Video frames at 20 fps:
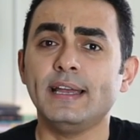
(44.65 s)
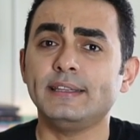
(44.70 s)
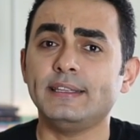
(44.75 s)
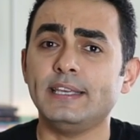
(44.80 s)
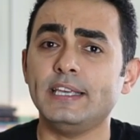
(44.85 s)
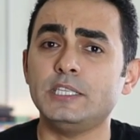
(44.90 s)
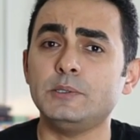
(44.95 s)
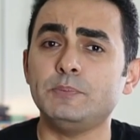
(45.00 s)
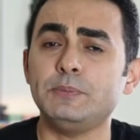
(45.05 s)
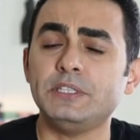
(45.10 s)

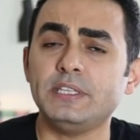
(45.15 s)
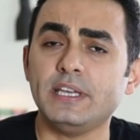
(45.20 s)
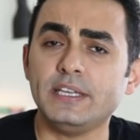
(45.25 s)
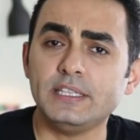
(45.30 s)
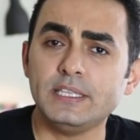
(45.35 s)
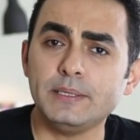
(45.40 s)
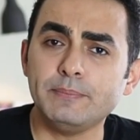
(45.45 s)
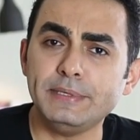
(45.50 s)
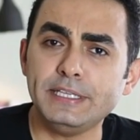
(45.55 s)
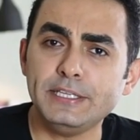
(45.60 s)
tespit
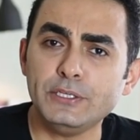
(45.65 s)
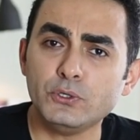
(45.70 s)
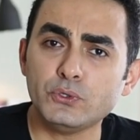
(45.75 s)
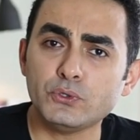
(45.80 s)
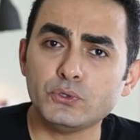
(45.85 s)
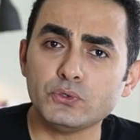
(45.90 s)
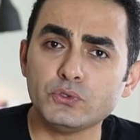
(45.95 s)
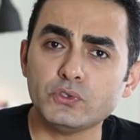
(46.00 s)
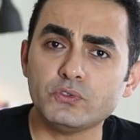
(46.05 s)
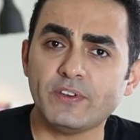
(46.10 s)

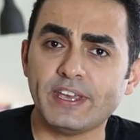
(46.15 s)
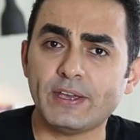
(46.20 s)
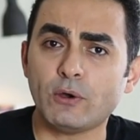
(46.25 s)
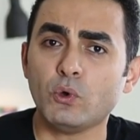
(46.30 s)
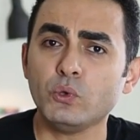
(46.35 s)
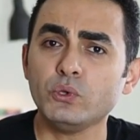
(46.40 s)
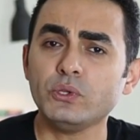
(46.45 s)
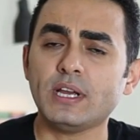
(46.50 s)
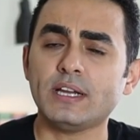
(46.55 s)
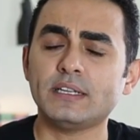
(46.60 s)
edebiliyoruz ve
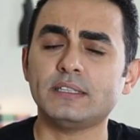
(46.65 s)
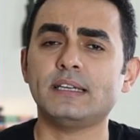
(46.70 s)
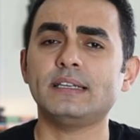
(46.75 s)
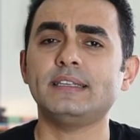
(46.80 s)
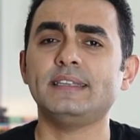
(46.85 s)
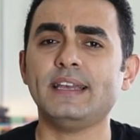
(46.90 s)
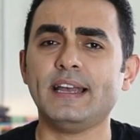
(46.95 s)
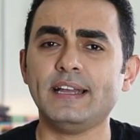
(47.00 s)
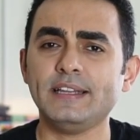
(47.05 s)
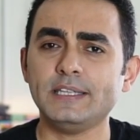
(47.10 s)

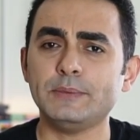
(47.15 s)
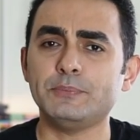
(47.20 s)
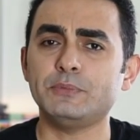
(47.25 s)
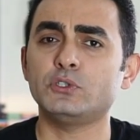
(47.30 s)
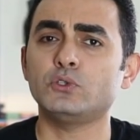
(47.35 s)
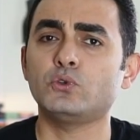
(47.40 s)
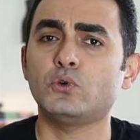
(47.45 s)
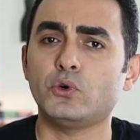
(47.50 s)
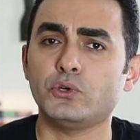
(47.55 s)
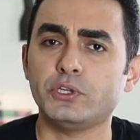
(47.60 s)
onlardan
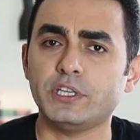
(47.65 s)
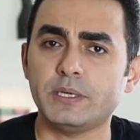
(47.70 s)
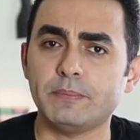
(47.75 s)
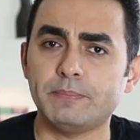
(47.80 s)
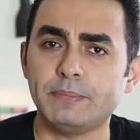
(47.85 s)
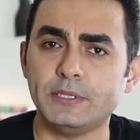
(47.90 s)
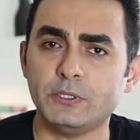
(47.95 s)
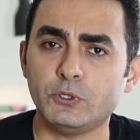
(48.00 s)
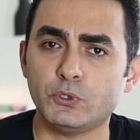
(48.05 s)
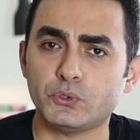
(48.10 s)
kendimizi
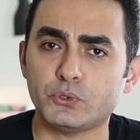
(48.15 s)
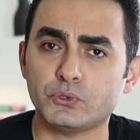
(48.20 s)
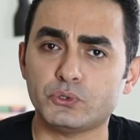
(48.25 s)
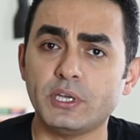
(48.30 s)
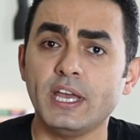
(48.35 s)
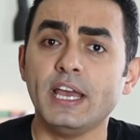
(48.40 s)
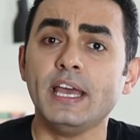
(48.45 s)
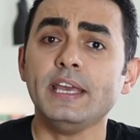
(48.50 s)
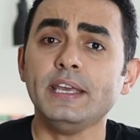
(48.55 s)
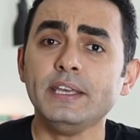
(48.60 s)
koruyabiliyoruz.